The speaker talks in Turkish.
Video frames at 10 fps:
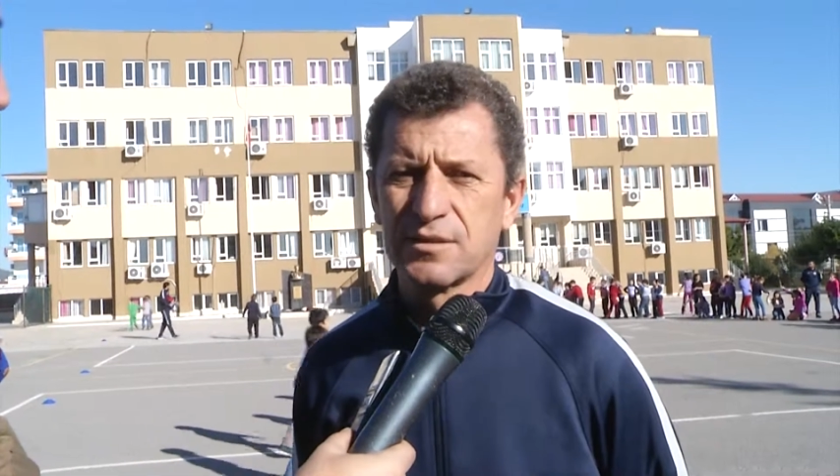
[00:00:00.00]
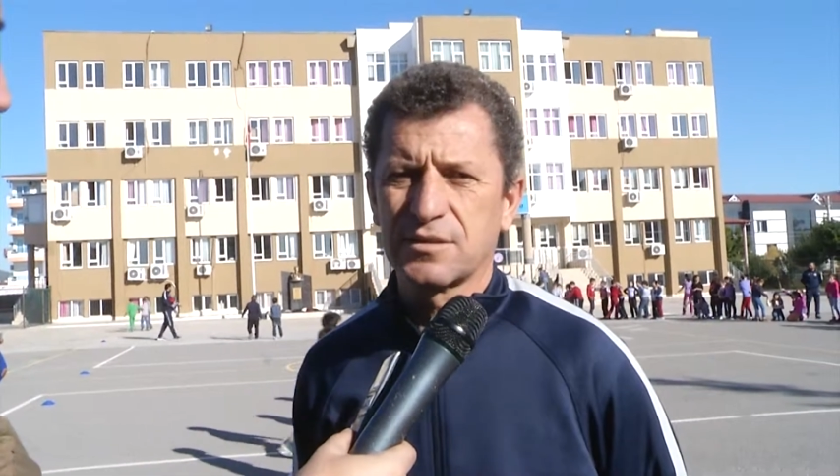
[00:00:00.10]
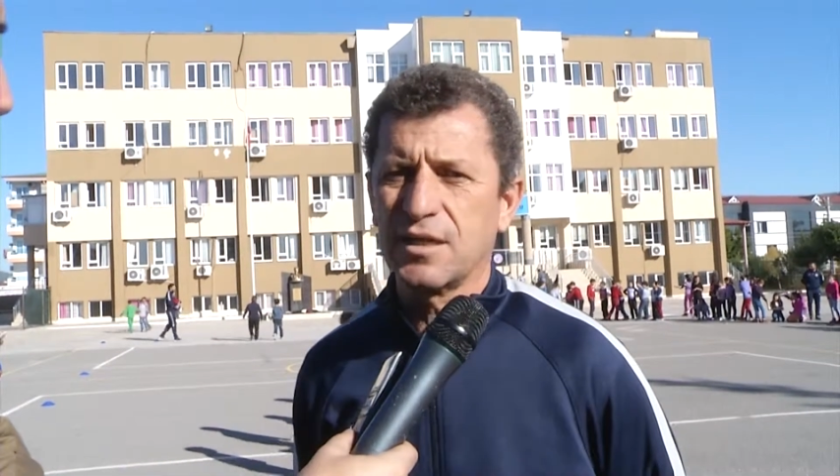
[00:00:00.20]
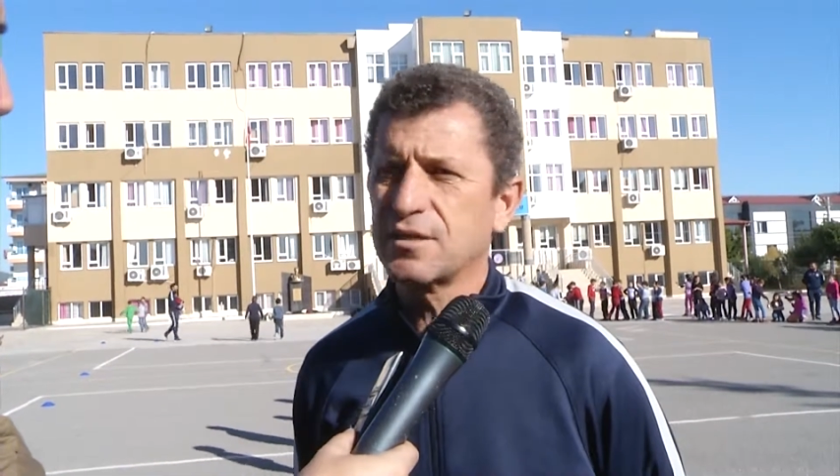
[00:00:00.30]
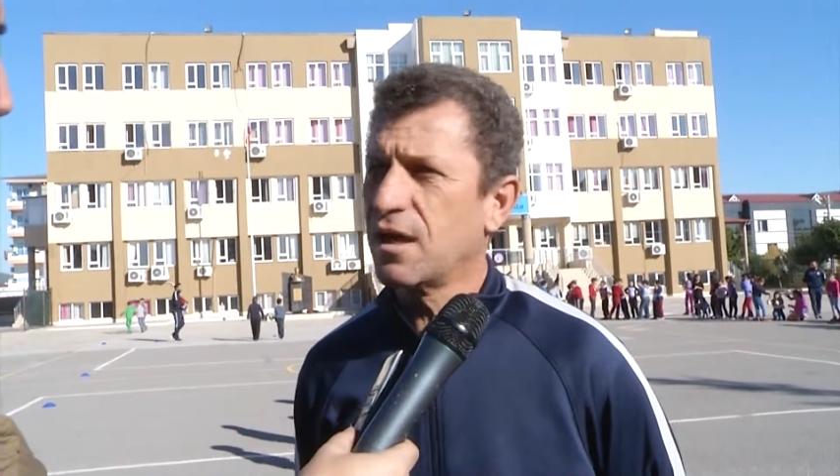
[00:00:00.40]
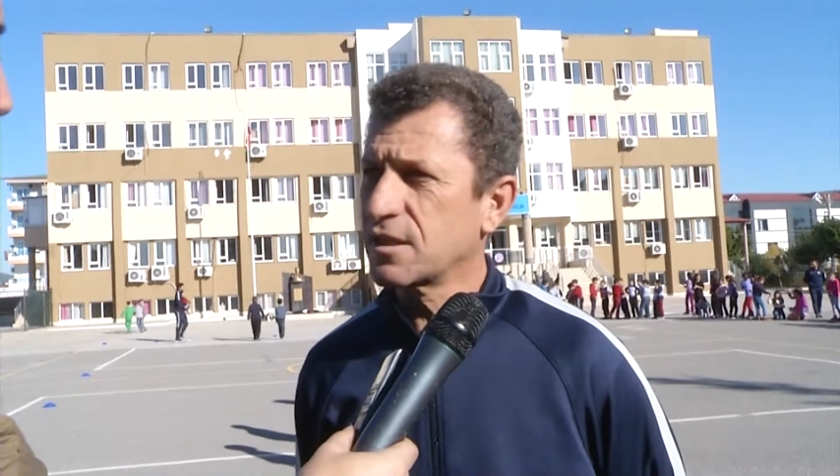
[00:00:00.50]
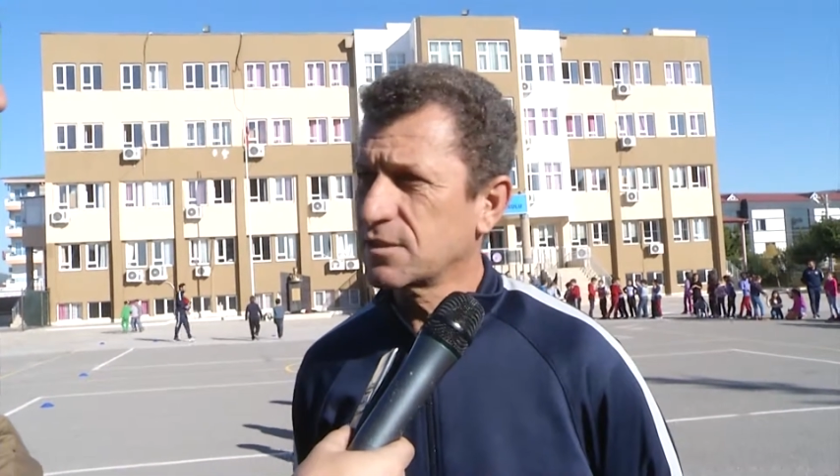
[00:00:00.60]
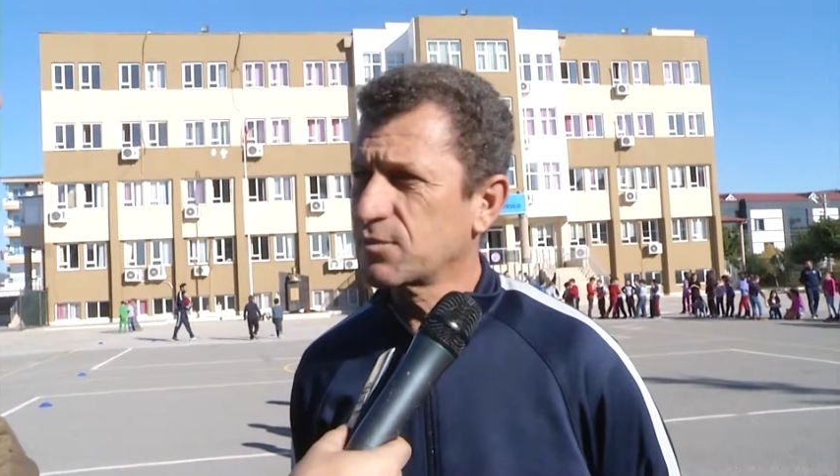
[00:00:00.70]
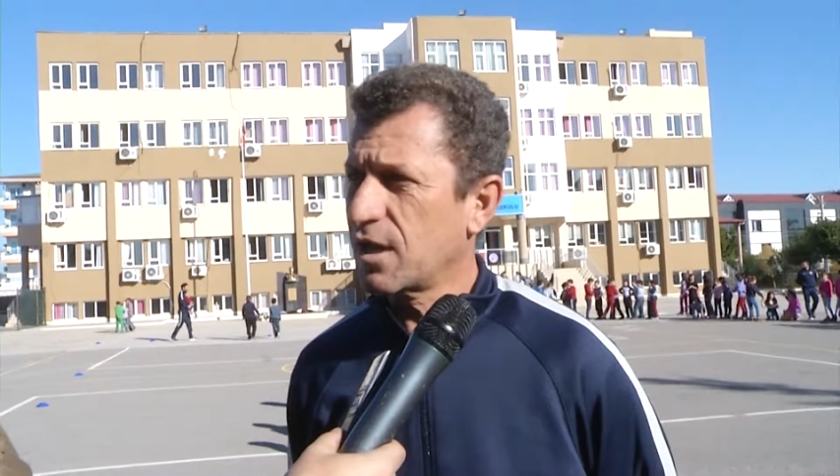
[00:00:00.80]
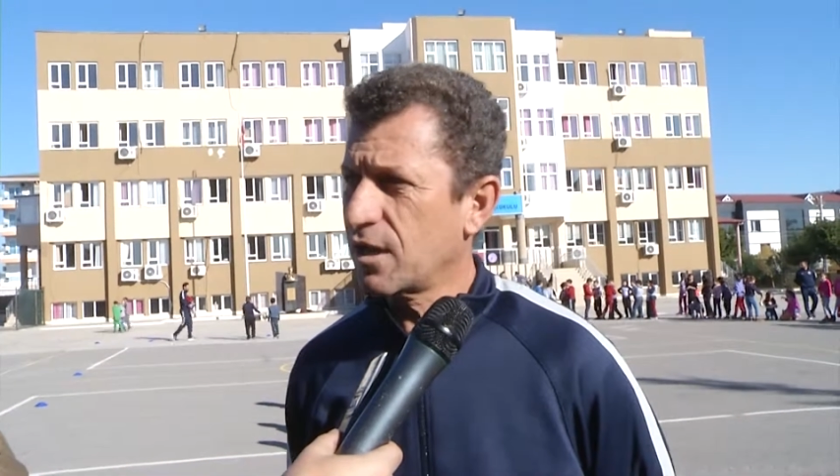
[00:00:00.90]
Sayın
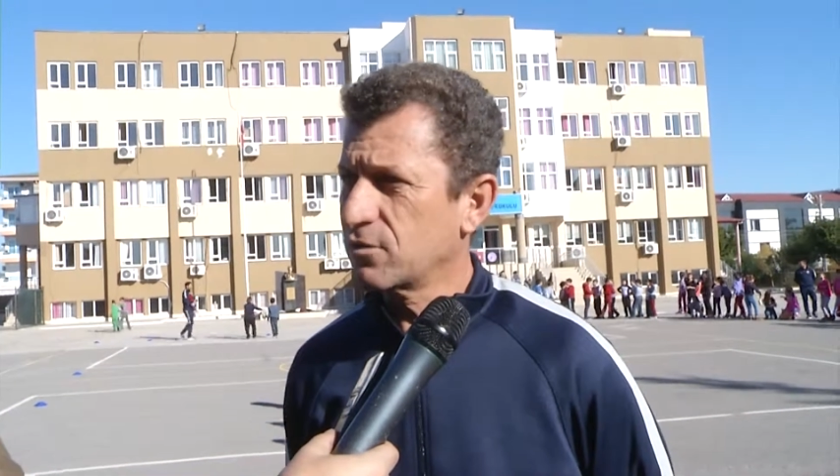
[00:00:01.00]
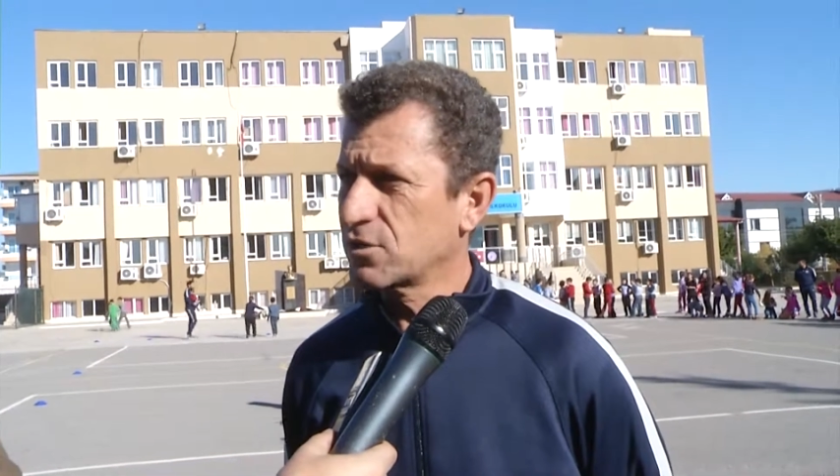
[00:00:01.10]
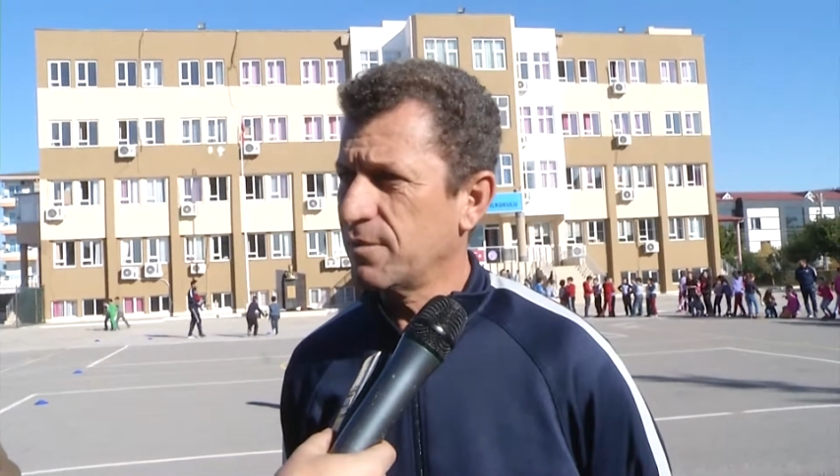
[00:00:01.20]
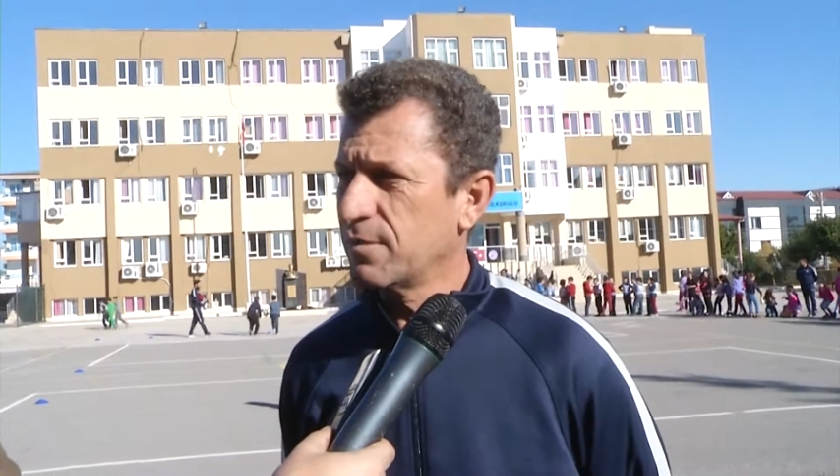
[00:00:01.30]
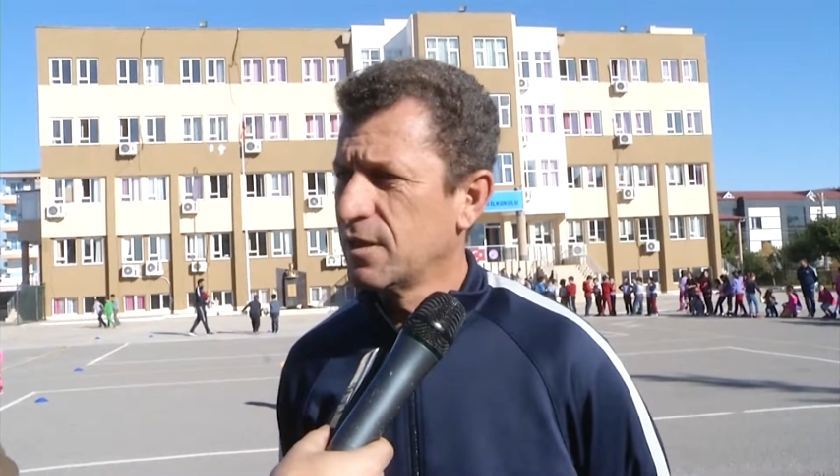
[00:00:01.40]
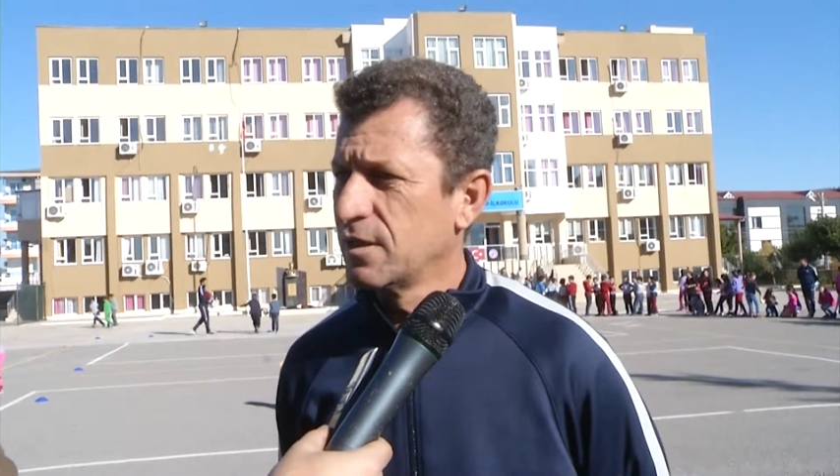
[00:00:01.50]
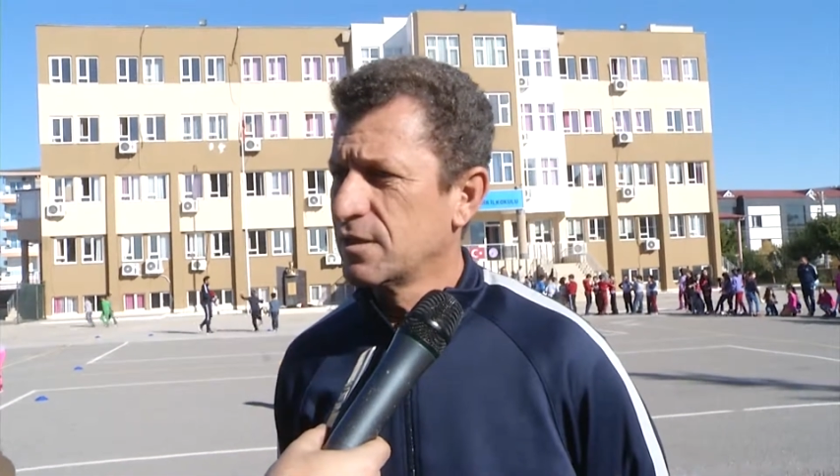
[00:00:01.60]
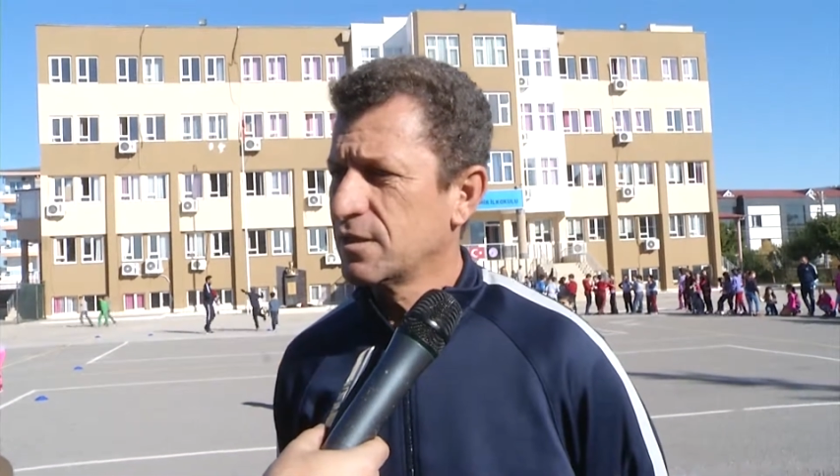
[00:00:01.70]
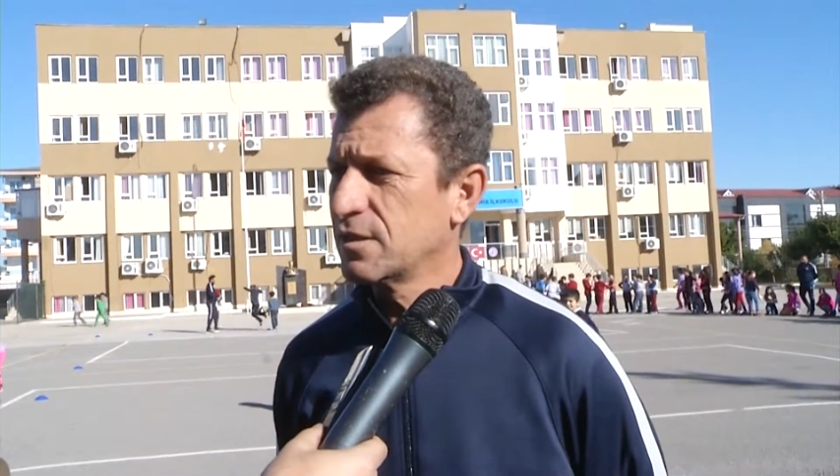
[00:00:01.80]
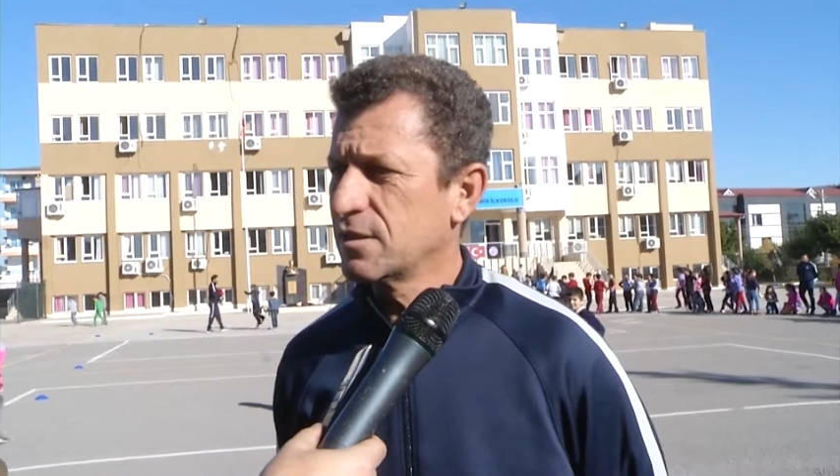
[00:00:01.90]
Rasim Kara Hocam
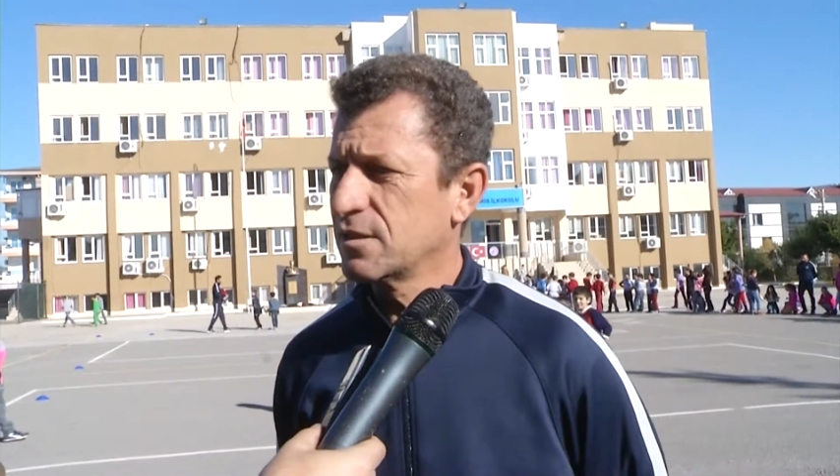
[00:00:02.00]
e,